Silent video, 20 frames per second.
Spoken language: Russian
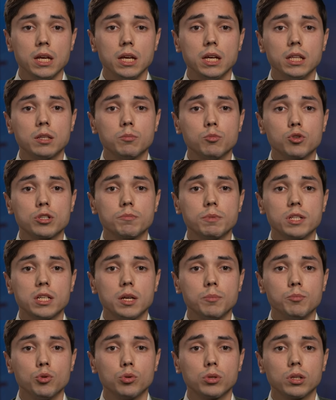Это может быть
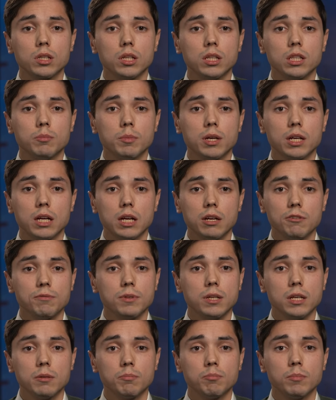компьютерная
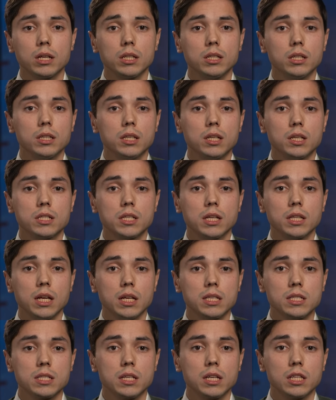томография,
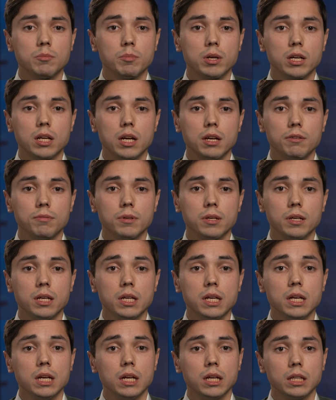магнитно-резонансная томография,
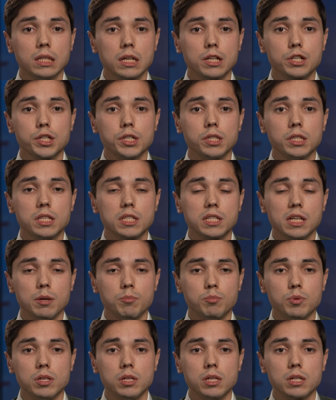а также
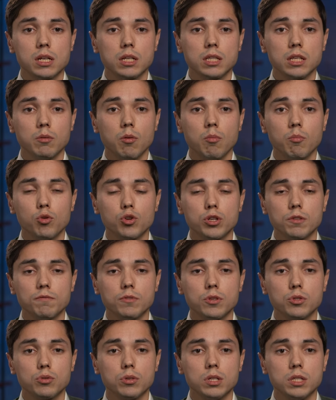эндоскопия, когда мы можем
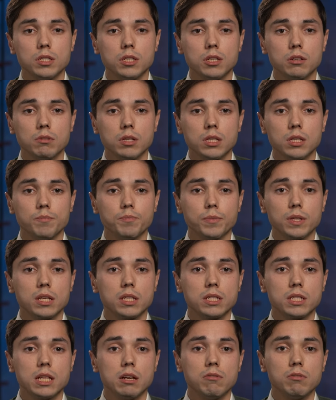визуализировать
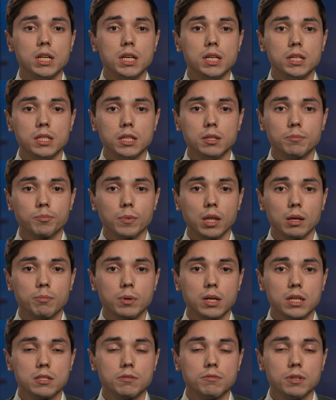сдавление
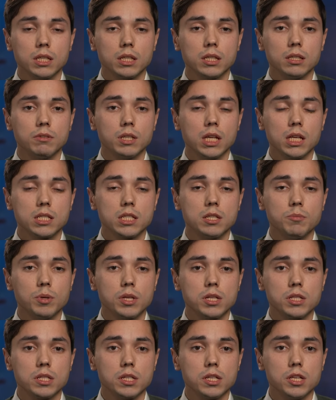просвета
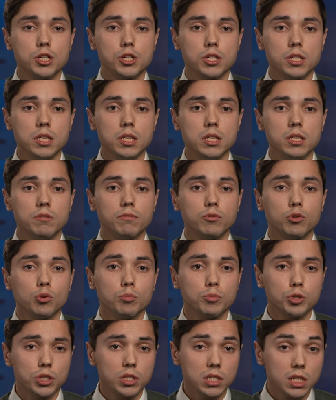12-перстной кишки и в
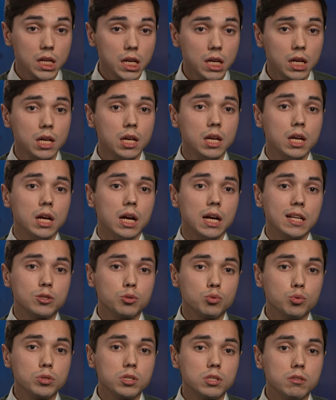том числе
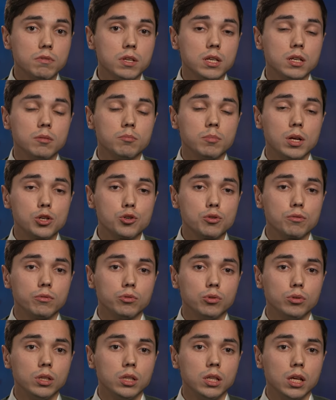отсутствие большого
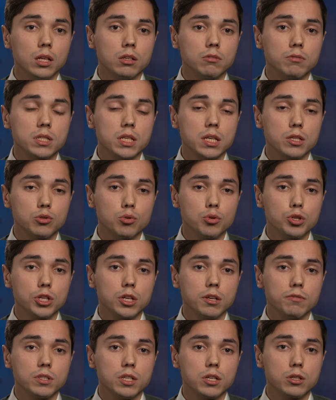доденального
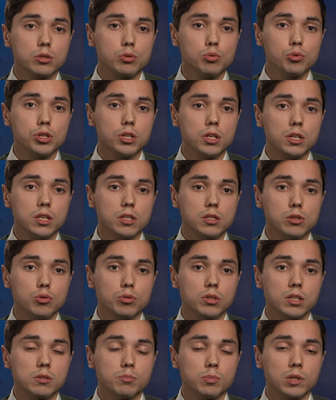сосочка в тех случаях, если
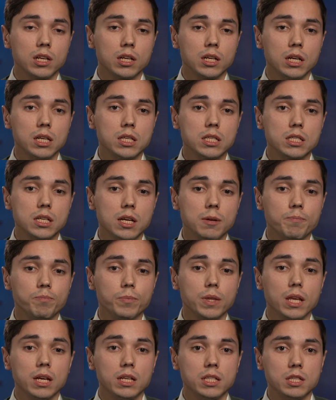он располагается
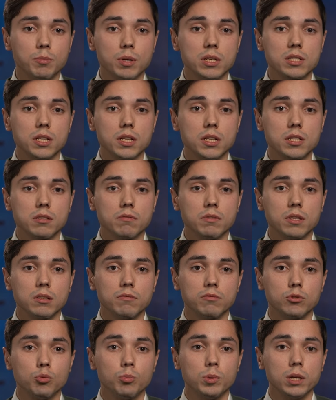
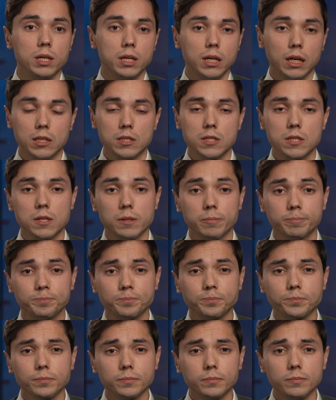непосредственно в дупликации.
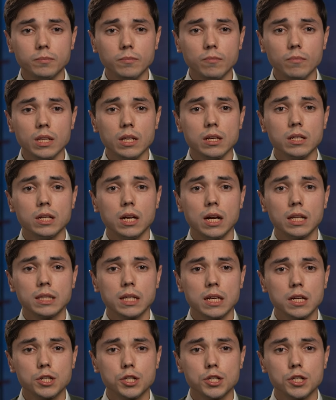А
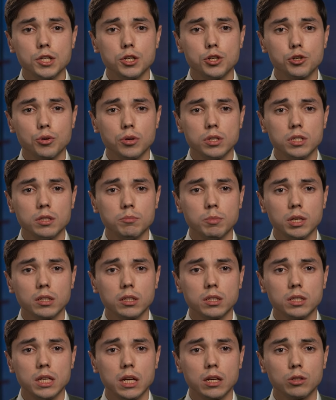также еще один
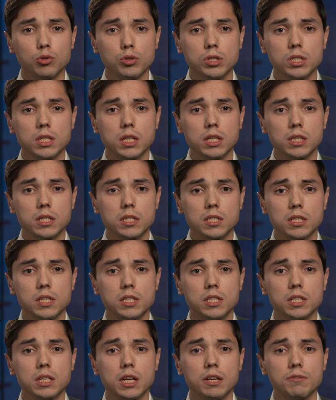метод диагностики – это
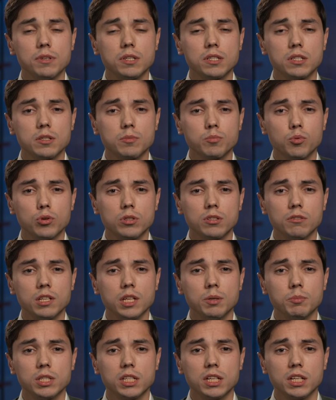сцинтиграфия с
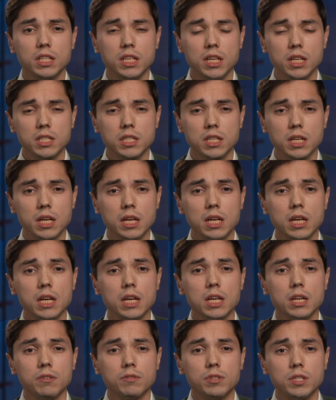использованием технеция
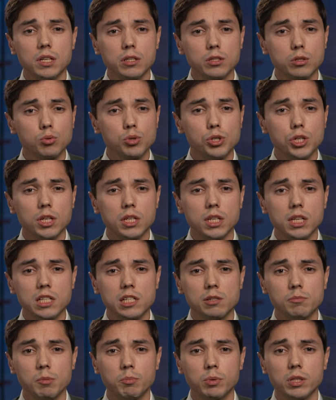в тех случаях,
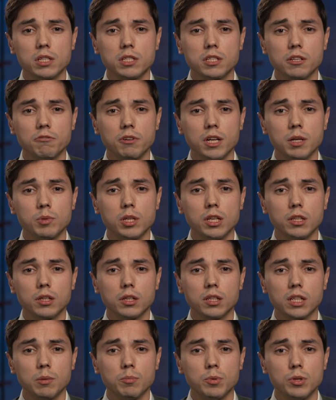если мы подозреваем
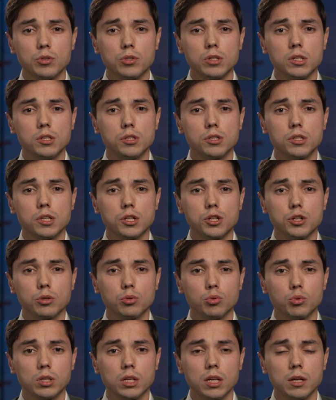гетеротопию слизистой
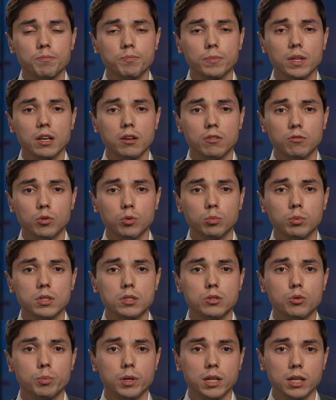желудка в
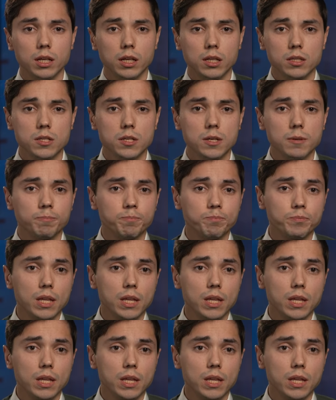область дупликации.